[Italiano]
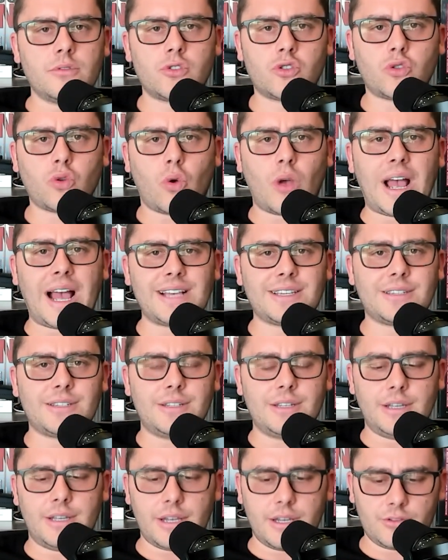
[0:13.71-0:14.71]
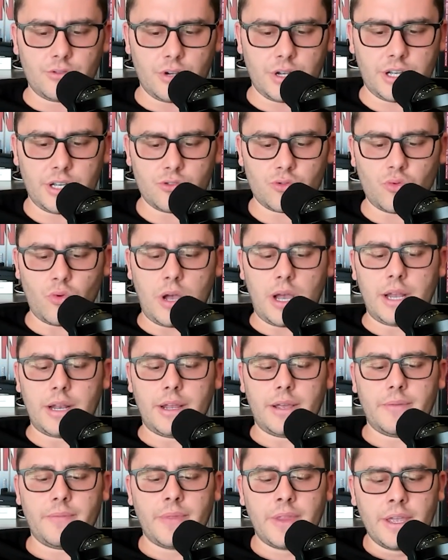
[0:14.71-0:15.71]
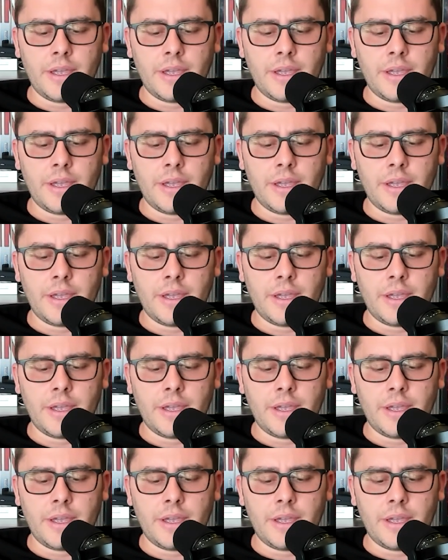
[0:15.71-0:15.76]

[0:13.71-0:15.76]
stocastica, cioè casuale,